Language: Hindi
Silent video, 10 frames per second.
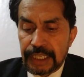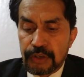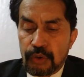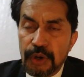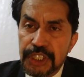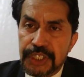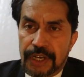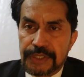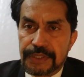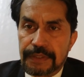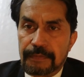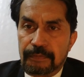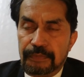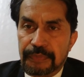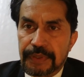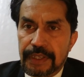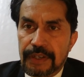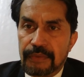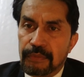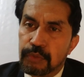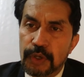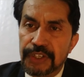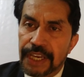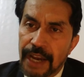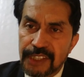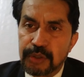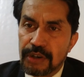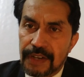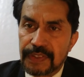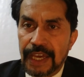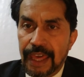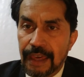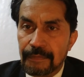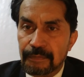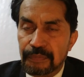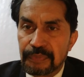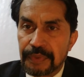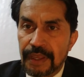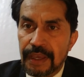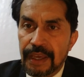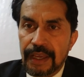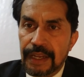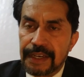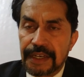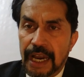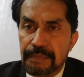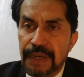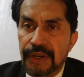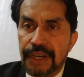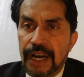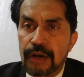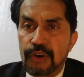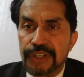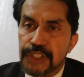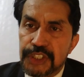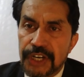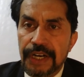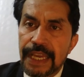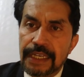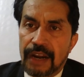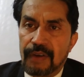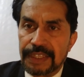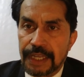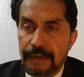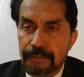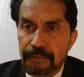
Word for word: कि कोई शख्स वो निकाह तो करता है लेकिन अपने निकाह को रजिस्टर्ड नहीं करवाता